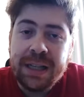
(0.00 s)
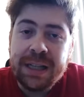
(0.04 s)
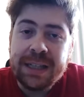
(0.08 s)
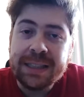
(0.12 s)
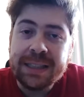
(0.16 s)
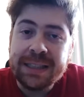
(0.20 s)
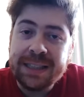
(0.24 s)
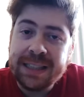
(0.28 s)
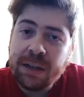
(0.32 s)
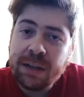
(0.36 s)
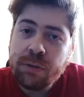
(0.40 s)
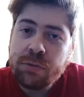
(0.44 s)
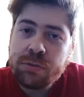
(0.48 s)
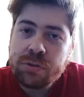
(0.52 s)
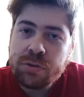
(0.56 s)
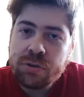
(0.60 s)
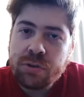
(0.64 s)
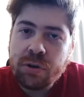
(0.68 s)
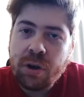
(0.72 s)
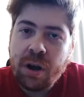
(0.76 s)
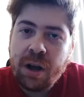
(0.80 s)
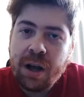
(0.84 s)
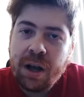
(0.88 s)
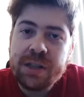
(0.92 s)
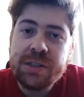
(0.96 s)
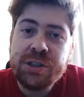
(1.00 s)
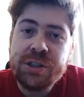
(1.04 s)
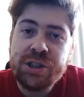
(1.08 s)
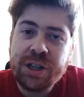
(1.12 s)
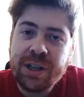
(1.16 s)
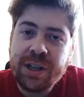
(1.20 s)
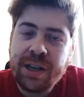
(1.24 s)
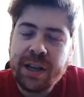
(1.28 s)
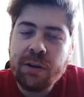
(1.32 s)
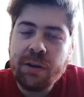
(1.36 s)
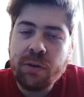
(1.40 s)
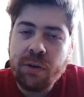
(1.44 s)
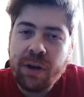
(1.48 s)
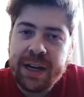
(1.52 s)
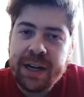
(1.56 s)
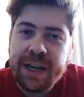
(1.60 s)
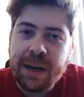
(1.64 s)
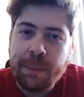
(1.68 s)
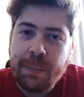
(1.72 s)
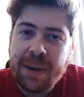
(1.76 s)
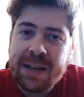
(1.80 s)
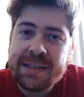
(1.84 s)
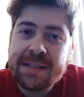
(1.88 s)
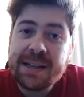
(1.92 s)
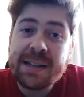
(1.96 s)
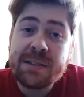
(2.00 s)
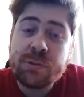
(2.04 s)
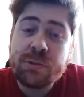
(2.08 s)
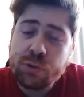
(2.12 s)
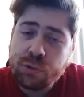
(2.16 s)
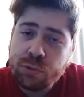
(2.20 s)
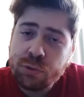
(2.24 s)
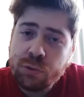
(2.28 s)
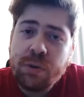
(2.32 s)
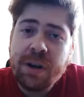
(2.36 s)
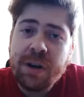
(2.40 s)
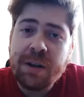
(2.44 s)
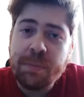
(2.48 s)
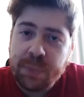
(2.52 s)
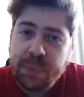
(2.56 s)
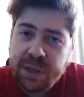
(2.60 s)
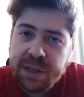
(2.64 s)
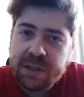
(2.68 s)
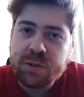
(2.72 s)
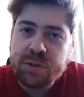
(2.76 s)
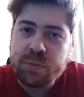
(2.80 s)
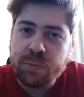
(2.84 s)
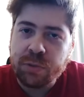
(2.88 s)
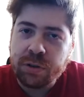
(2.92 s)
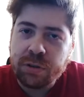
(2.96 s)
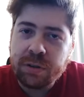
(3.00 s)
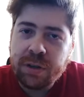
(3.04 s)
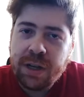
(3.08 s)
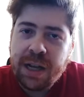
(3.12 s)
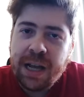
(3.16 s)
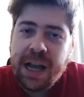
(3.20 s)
Não só de quem olha, mas a sua mesmo,